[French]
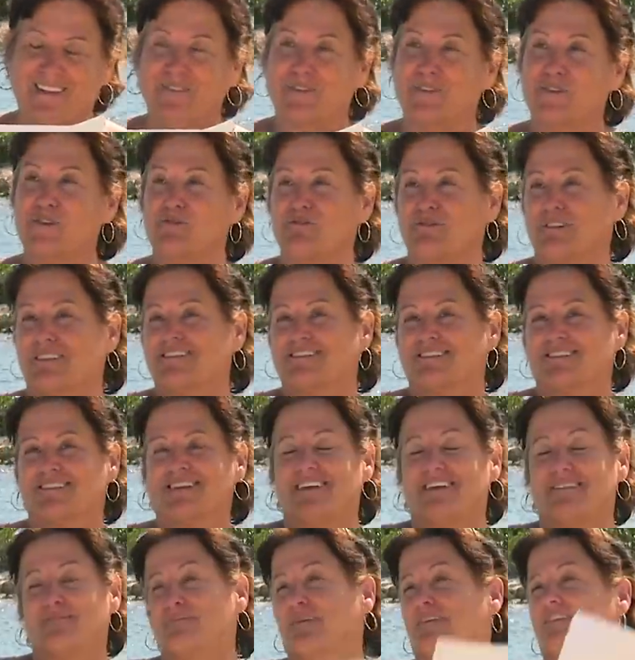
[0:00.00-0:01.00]
oui, je
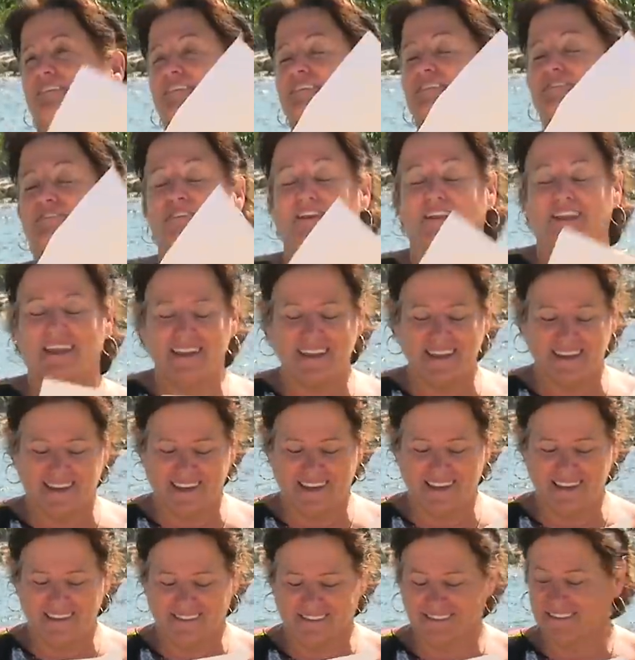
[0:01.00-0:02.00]
Mais ben,
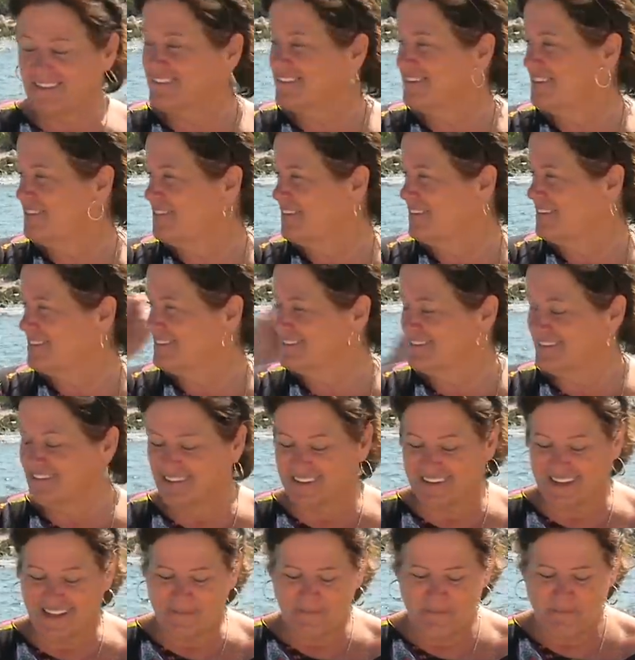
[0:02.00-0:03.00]
hein, ah
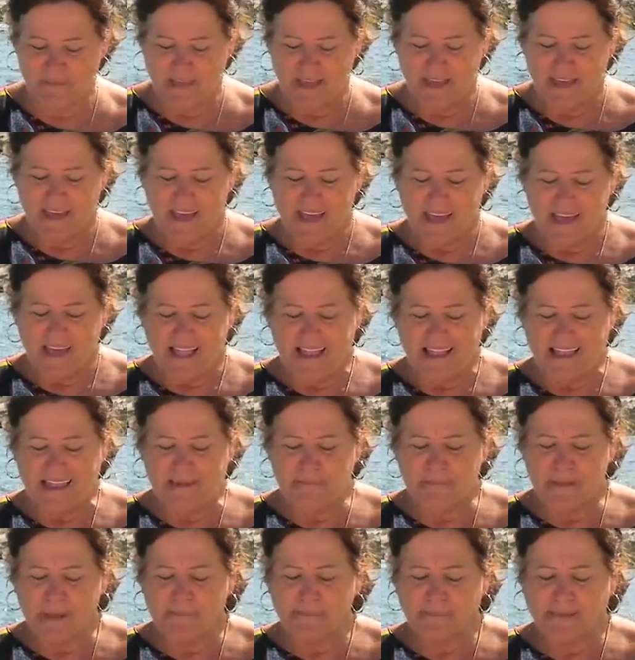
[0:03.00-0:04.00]
hein. ah.
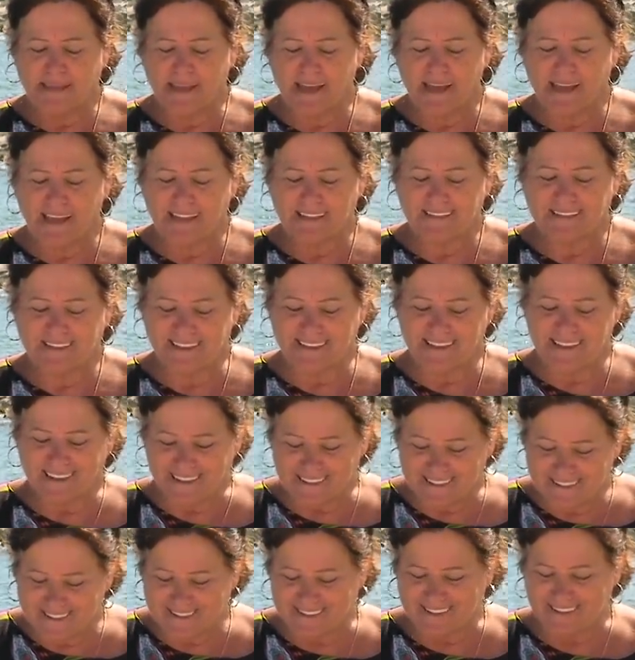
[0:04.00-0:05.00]
Les mêmes
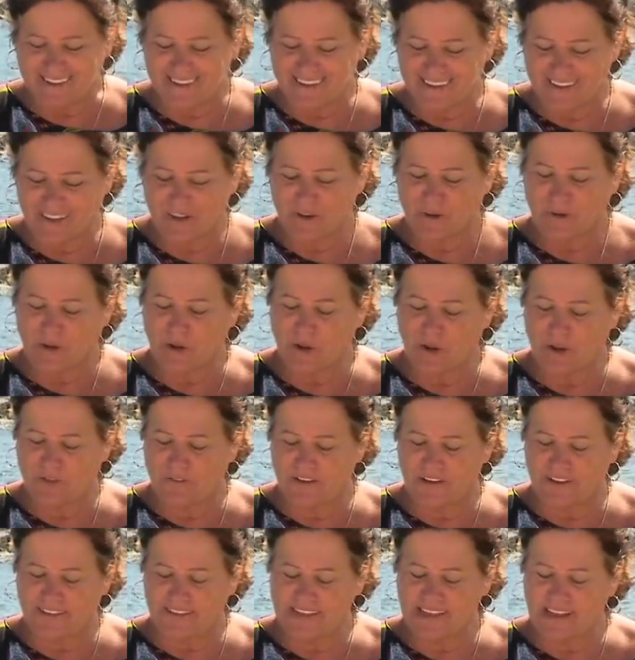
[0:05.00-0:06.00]
caractéristiques que le
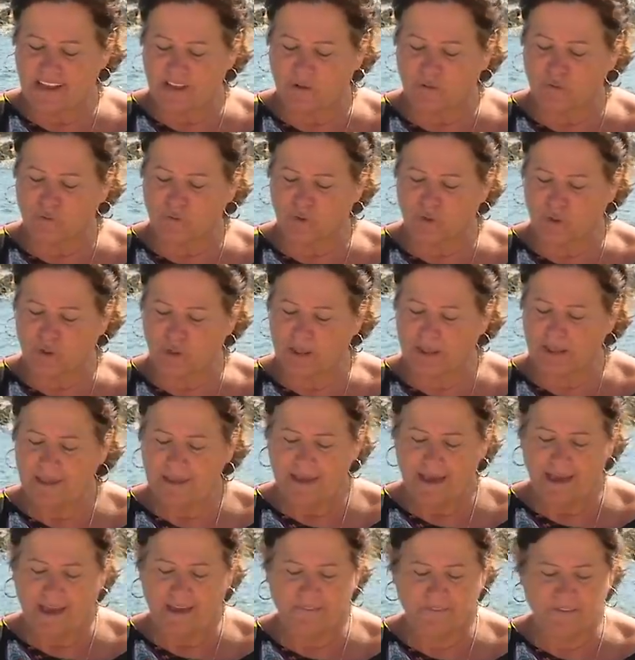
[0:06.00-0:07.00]
vernis à retoucher
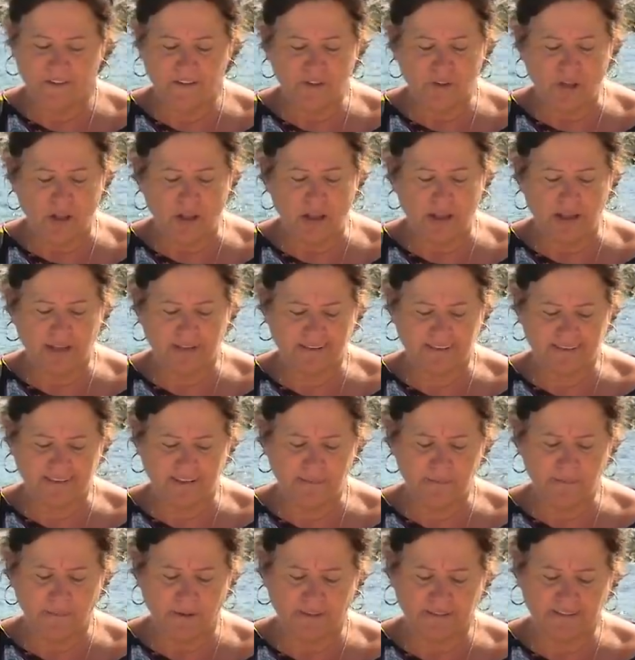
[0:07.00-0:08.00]
afin de
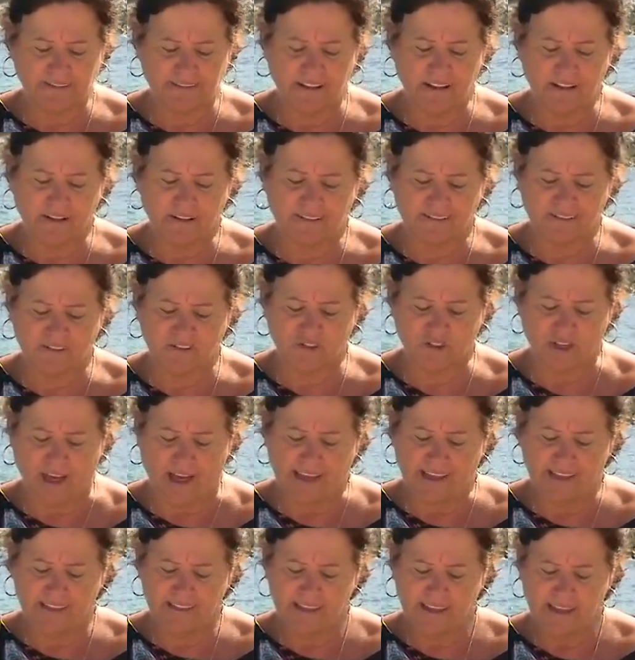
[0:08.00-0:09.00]
laisser passer
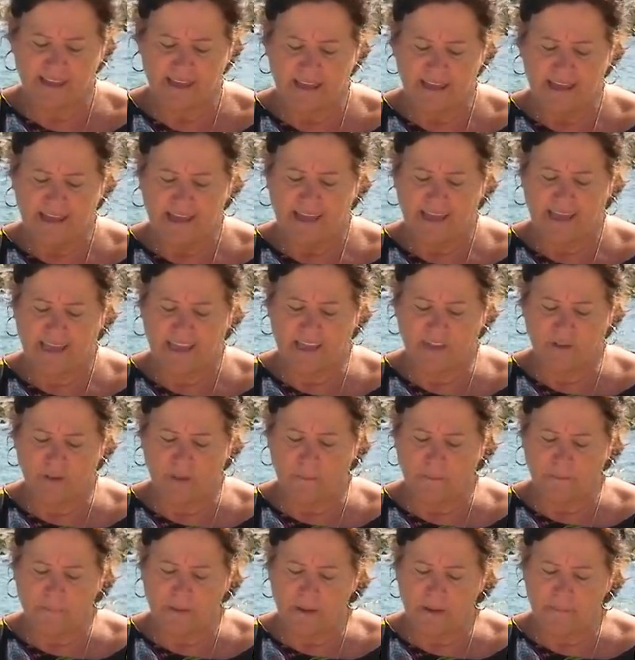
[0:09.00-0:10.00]
l'oxygène et
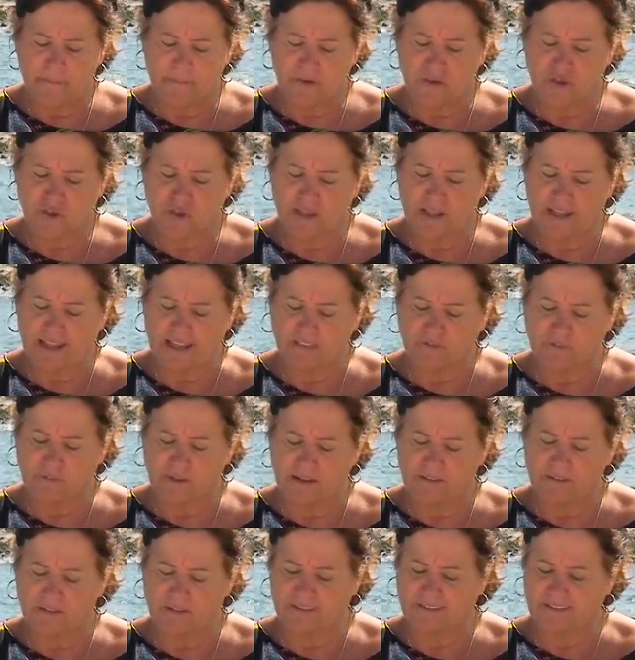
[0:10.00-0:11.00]
ne pas empêcher la
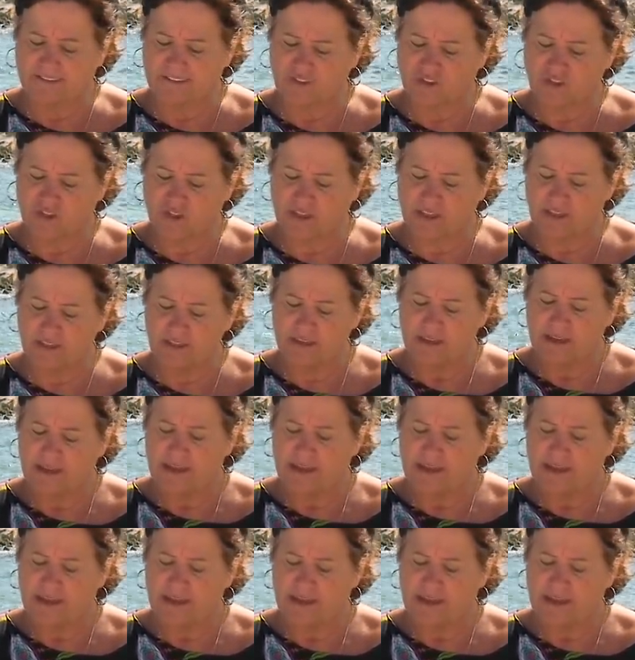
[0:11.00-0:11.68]
toile de sécher